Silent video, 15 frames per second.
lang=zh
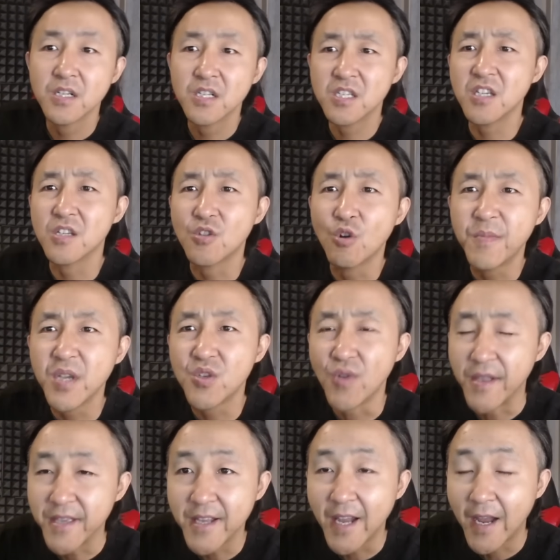这都被
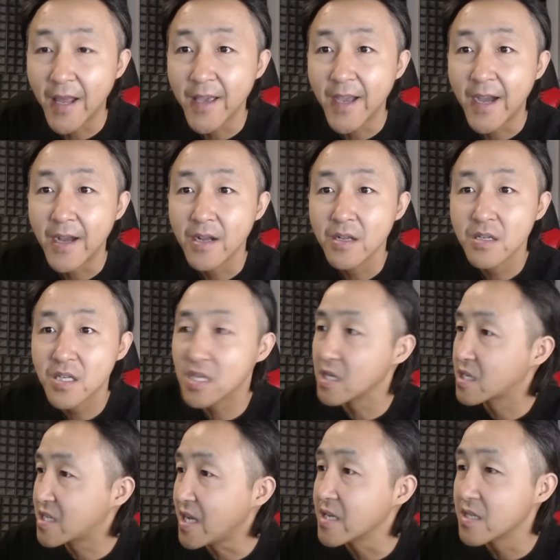卷进来了呀！
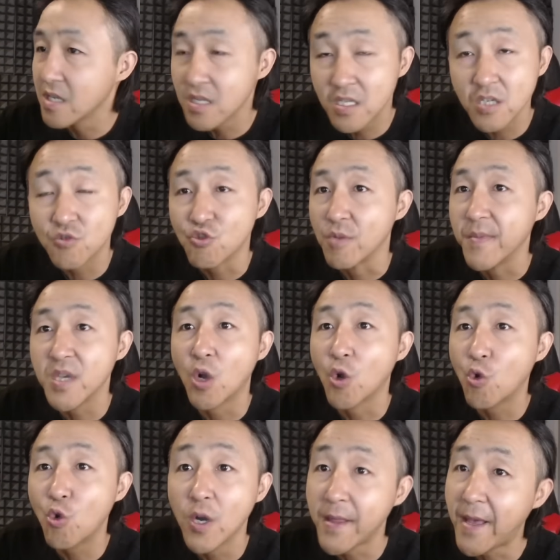这战争是准备要
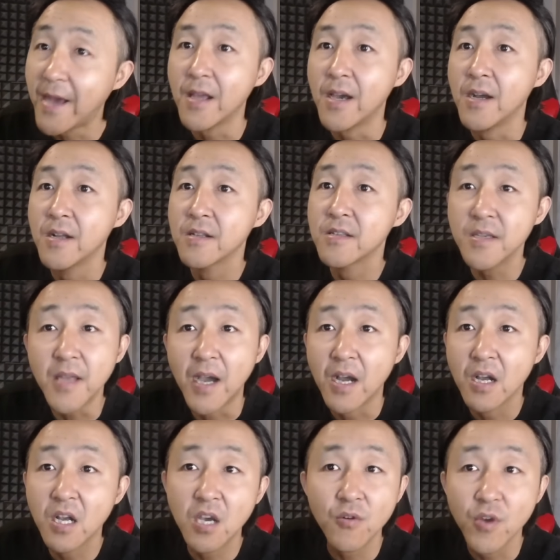扩大了，真的，
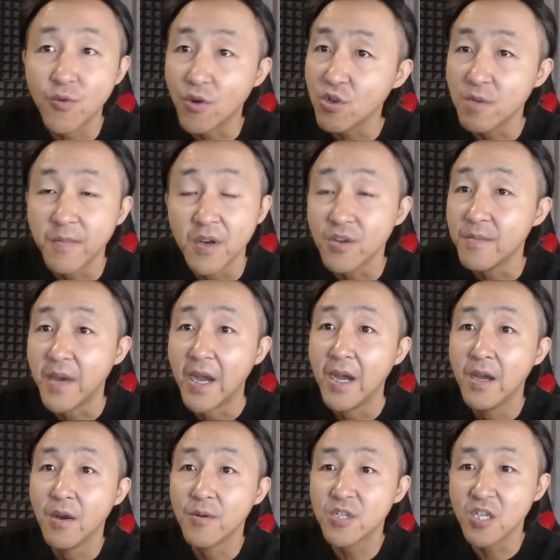各位观众朋友们，
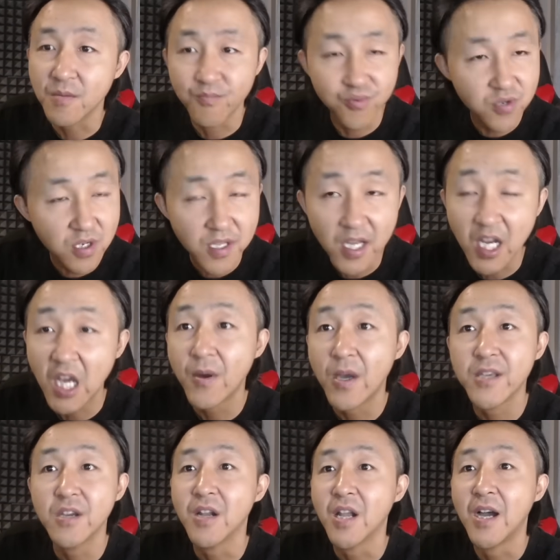这不是在开
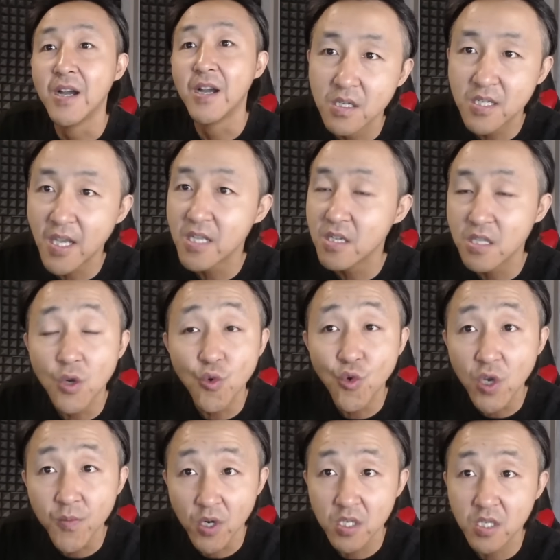玩笑了，战争的
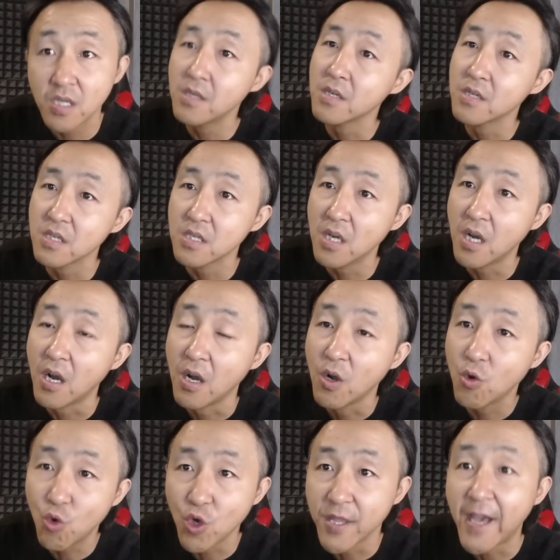规模真的是要
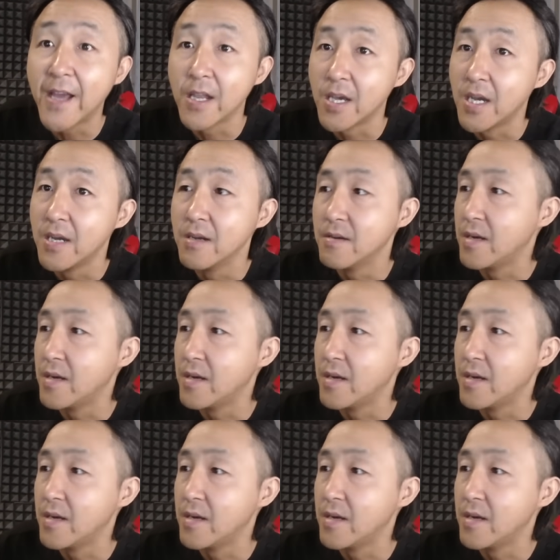扩大了。